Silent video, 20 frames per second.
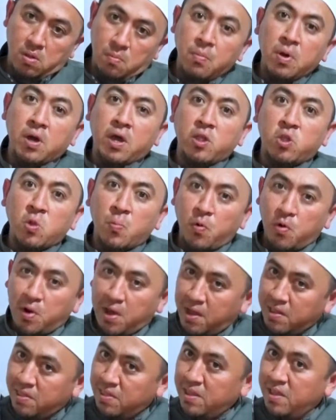Begitupun
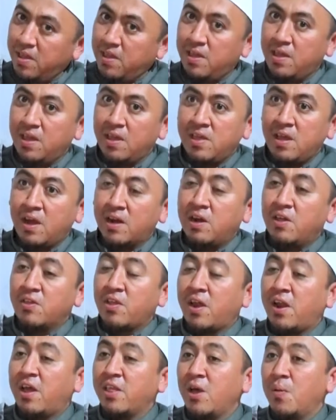hati yang di
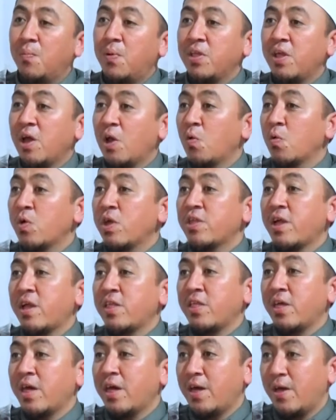sananya banyak
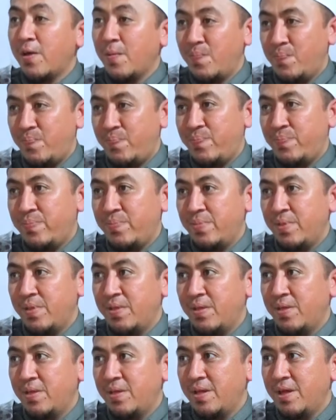lukisannya.
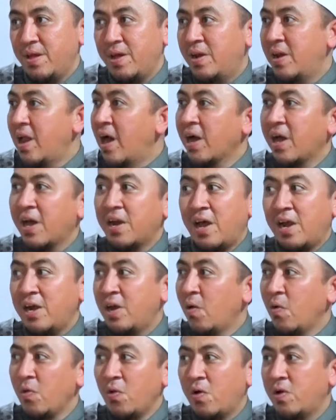Tidak akan
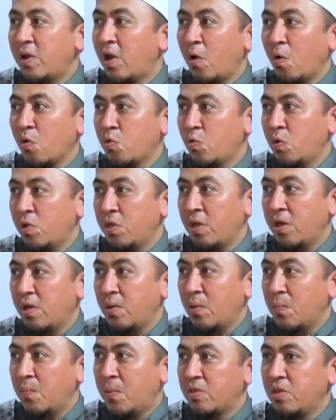ada Allah dan Rasulnya
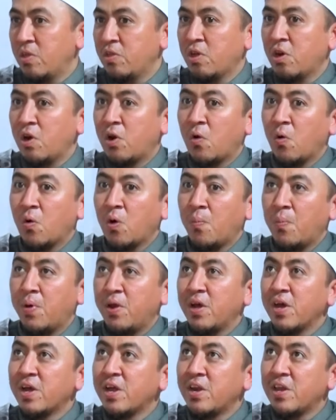Masih cenderung
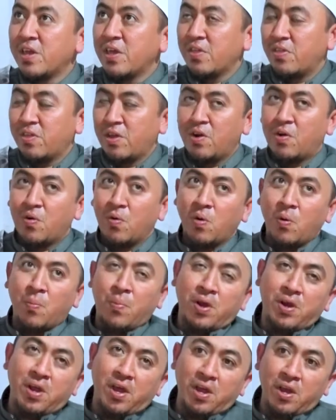kepada ini, cenderung
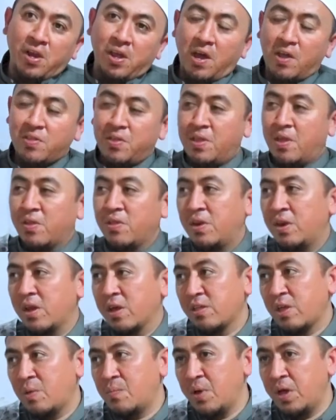kepada ini Hatinya
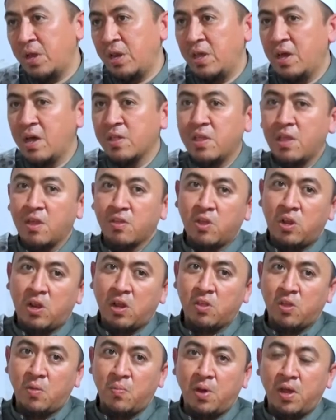senang sama ini, hatinya
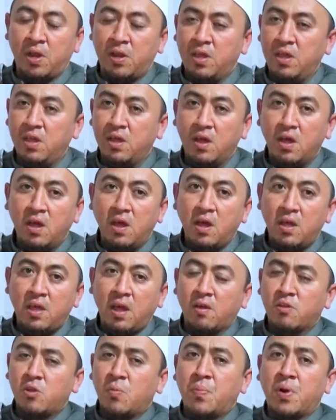senang sama ini
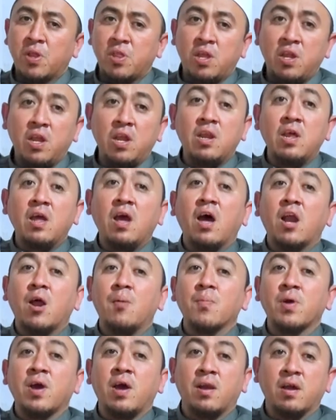Yang seperti ini
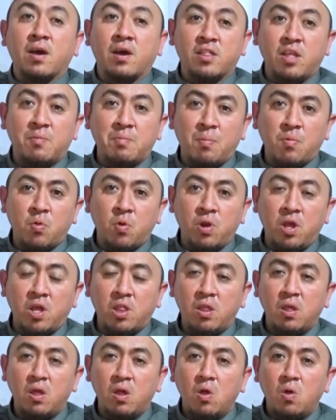diharamkan kata Imam
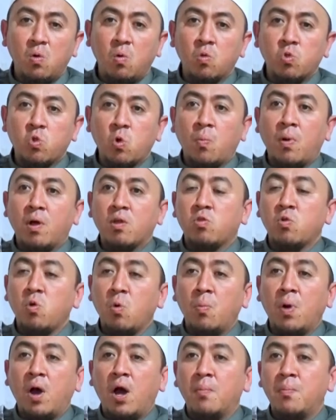Junad Untuk
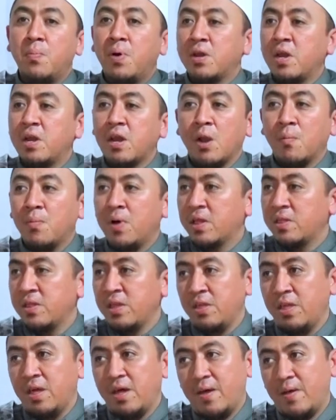masuk mahabbah di dalam
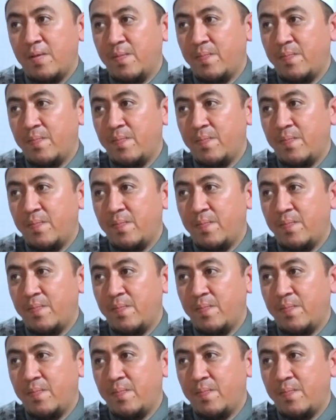hatinya